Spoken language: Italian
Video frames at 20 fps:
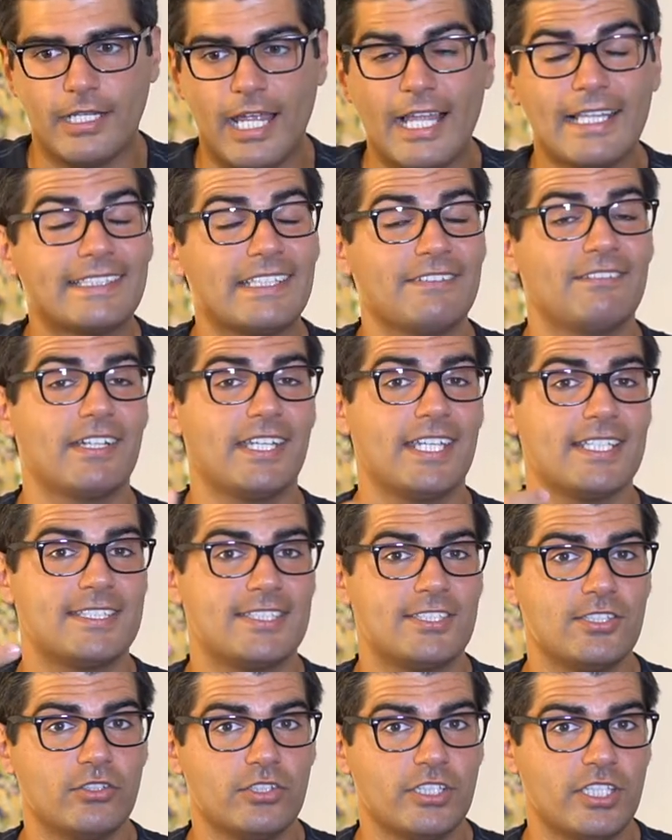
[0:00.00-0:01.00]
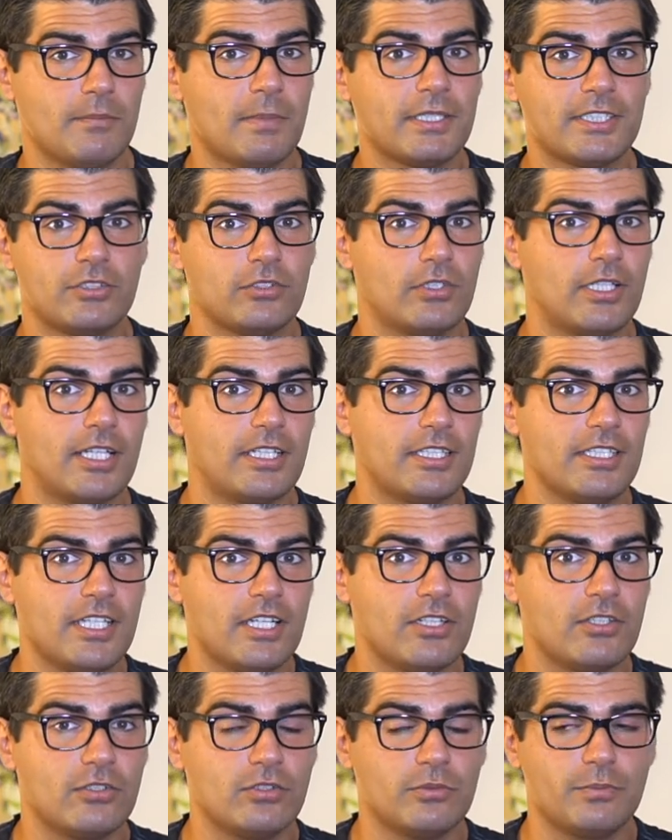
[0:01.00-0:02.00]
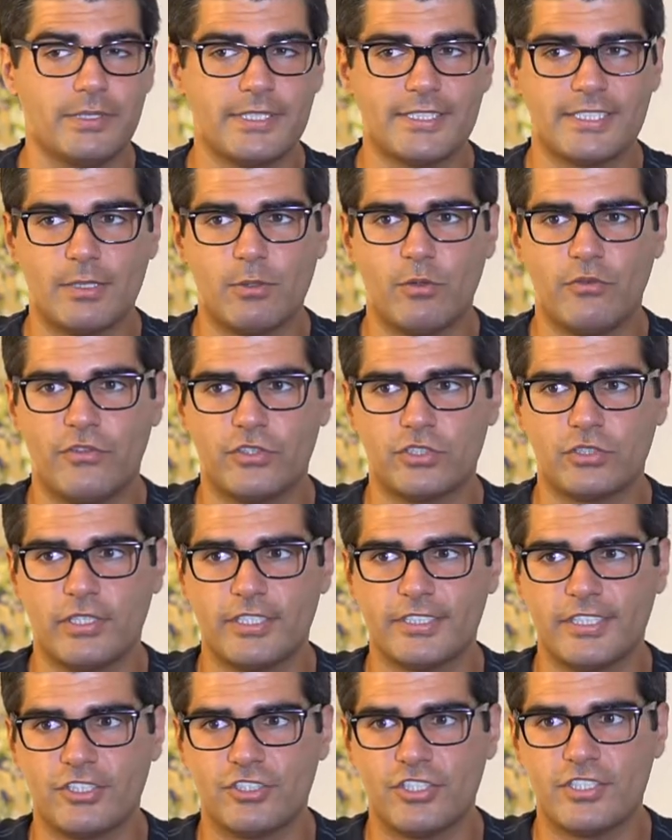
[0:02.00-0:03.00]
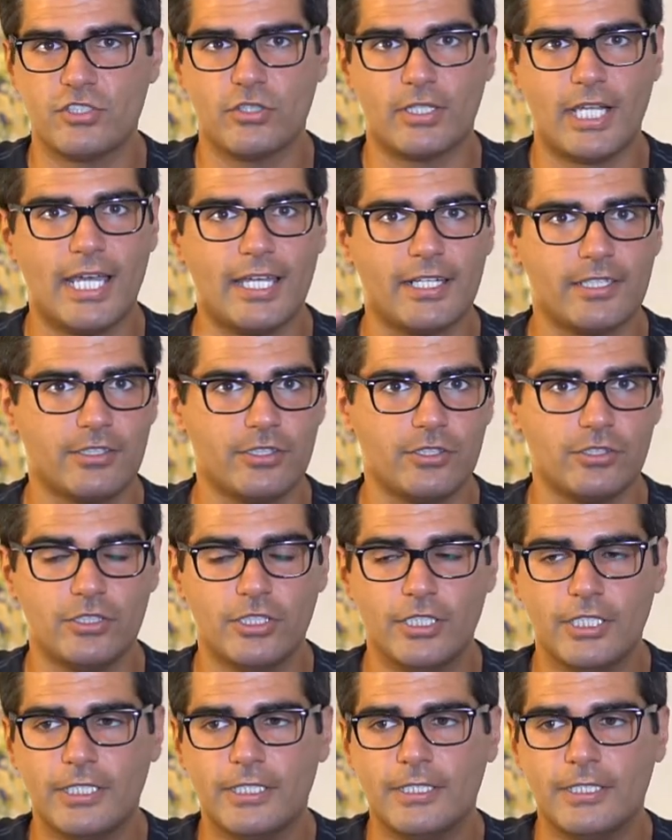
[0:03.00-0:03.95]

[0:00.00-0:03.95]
alte variazioni di battito cardiaco, pensiamo forse a un esercizio cardio